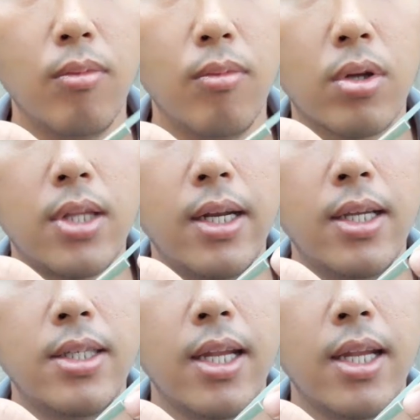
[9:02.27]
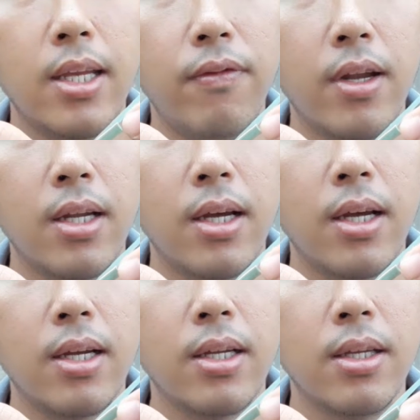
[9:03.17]
buộc tận lên trên cái phần
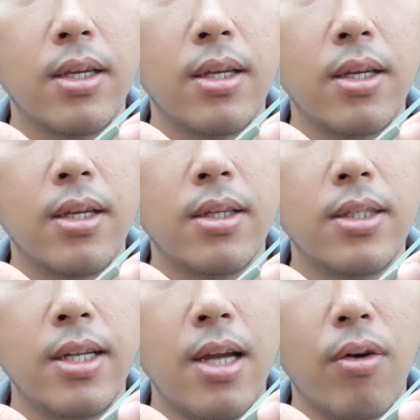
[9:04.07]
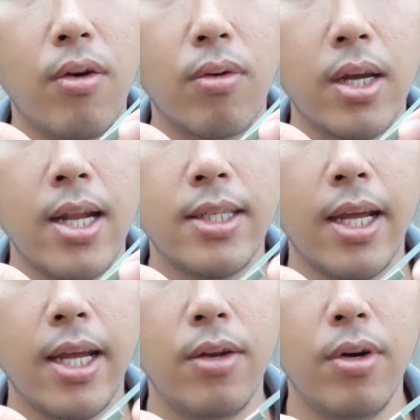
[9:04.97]
trên đầu của cái nan
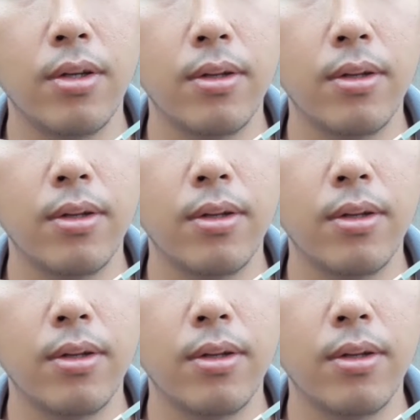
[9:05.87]
tre này luôn.